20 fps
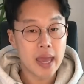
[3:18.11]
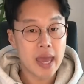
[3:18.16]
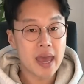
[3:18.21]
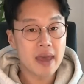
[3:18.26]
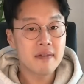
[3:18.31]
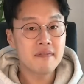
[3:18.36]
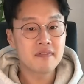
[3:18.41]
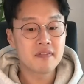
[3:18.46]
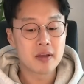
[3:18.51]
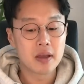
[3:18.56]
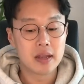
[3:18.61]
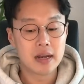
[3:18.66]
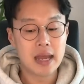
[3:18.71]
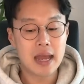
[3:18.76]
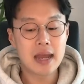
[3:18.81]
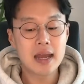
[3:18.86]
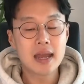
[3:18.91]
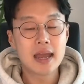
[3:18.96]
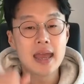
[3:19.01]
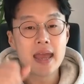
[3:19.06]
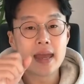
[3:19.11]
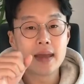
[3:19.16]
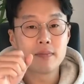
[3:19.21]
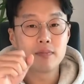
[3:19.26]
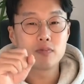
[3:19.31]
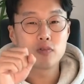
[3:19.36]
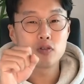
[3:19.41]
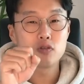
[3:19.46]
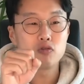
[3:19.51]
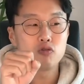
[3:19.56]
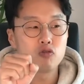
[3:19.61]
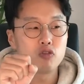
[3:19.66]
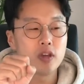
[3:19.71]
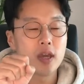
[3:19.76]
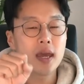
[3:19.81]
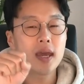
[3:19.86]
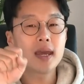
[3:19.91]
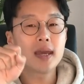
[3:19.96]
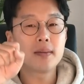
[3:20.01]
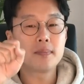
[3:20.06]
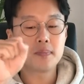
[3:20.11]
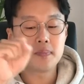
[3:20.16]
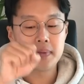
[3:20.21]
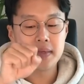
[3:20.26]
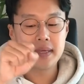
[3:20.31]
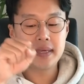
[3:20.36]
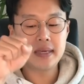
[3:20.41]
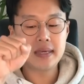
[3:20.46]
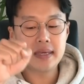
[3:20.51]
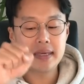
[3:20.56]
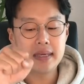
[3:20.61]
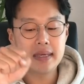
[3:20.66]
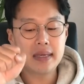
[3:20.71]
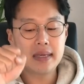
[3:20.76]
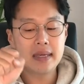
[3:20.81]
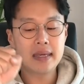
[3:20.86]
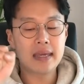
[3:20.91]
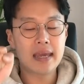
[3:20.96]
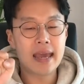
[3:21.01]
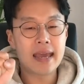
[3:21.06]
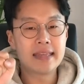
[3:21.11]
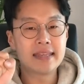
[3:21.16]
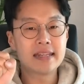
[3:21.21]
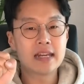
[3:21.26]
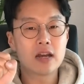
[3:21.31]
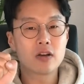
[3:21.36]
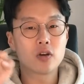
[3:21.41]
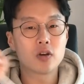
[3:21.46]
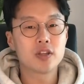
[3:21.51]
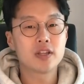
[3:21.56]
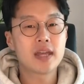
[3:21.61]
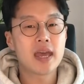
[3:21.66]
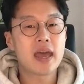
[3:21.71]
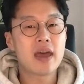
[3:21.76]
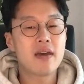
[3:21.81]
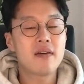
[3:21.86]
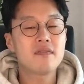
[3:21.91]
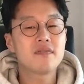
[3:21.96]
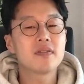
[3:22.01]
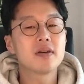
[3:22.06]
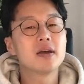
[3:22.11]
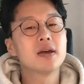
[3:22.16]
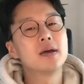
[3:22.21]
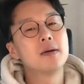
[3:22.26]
have랑 뒤에 been이라고 하는 have